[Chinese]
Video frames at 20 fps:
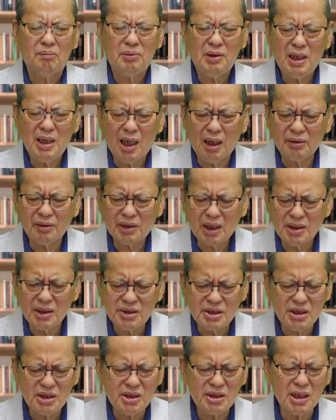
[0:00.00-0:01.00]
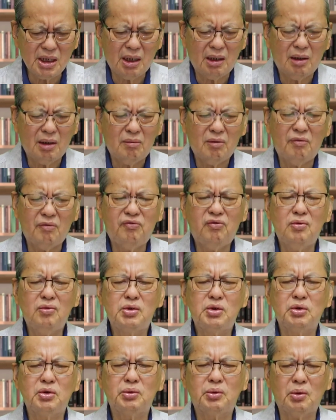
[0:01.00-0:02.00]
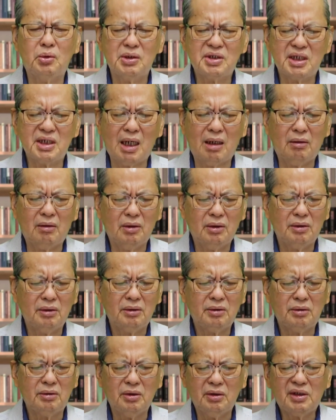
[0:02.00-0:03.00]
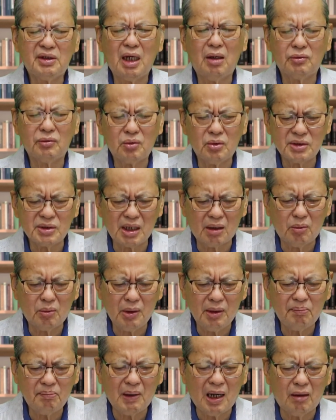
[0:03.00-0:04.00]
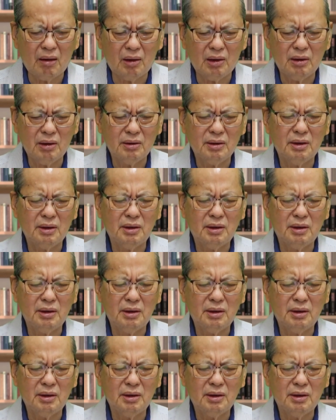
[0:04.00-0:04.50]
不要太计较我付出多少，得到多少回报。